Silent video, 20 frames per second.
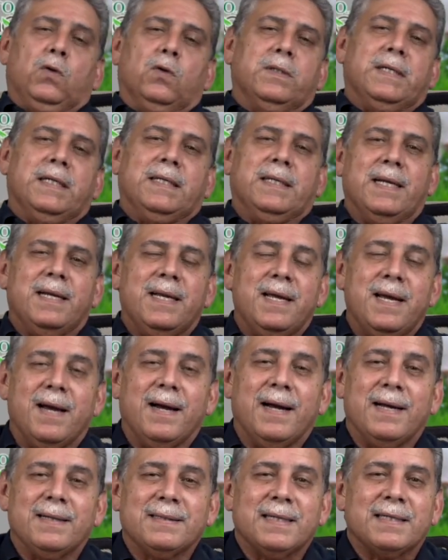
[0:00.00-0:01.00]
donde
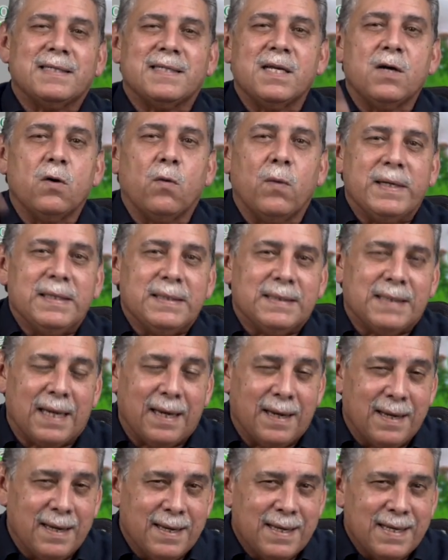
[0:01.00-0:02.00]
tenían hasta
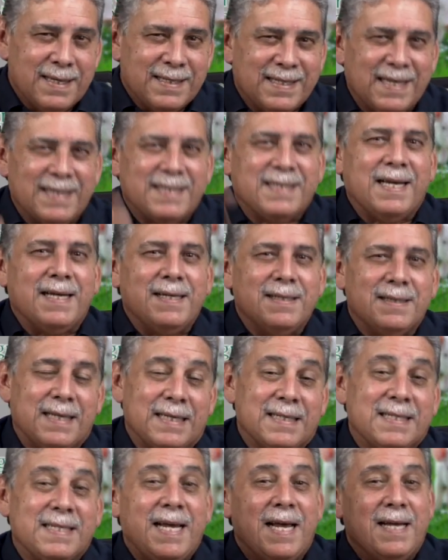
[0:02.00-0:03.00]
50,
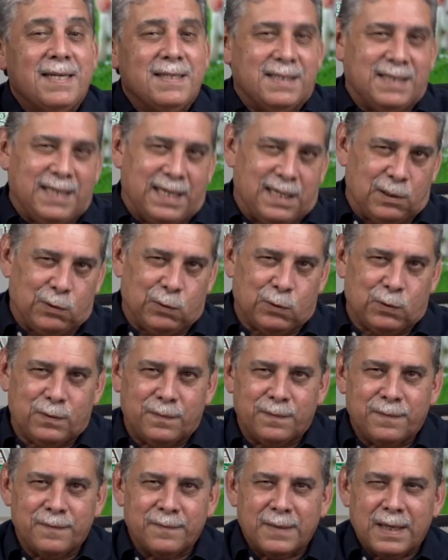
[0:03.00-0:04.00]
60, 100 cerdos.
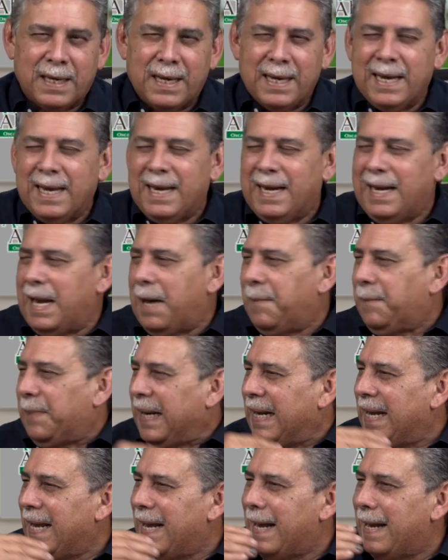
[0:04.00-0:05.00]
La
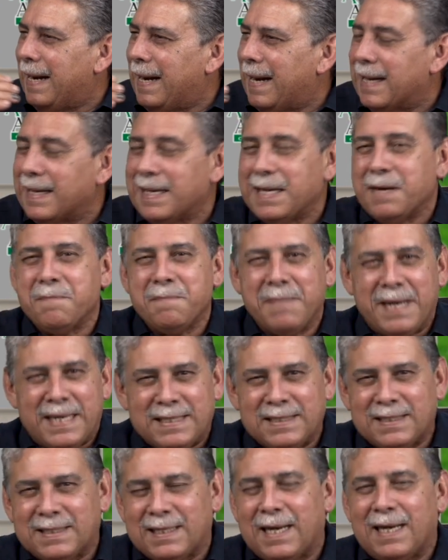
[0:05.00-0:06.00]
pelea eran
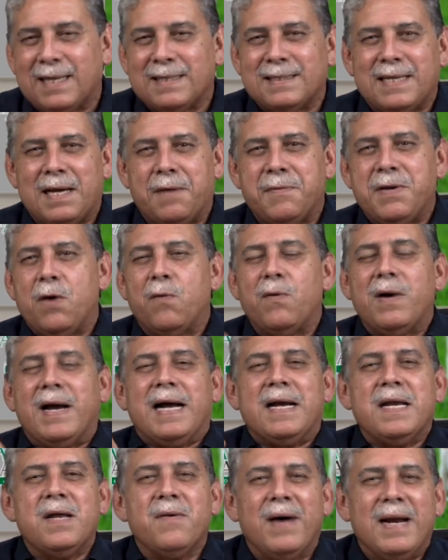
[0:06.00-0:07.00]
inmensas, había un
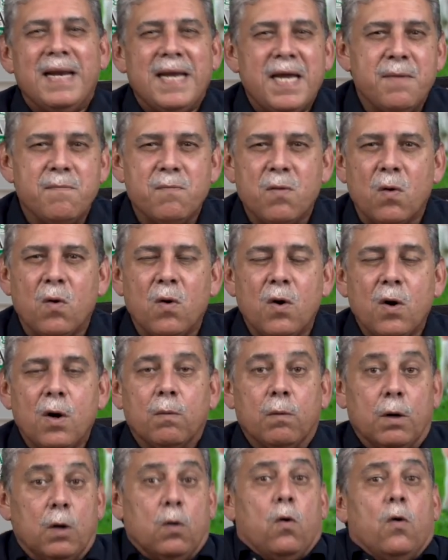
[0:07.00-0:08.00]
canibalismo.
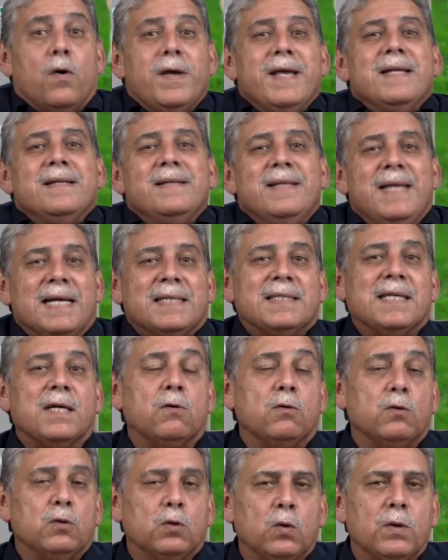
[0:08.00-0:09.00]
Bueno, hoy en día se
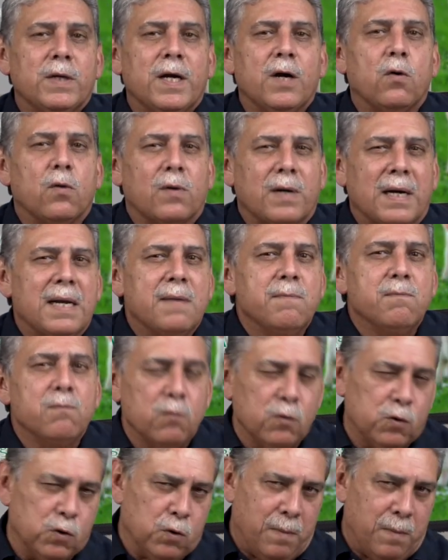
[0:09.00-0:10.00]
construyen corrales mucho